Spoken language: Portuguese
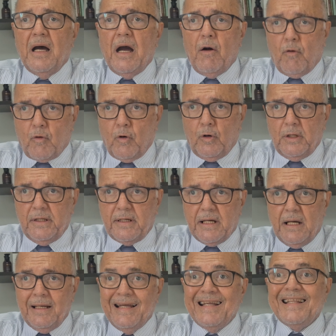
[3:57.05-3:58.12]

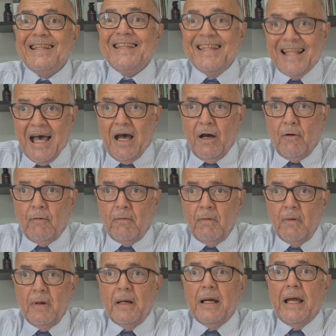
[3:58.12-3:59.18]
alcoólica. Não
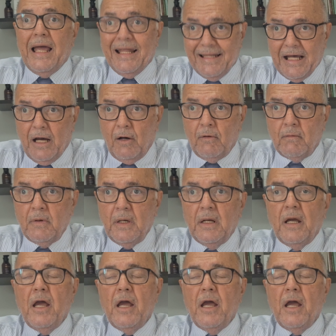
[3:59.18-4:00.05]
é não.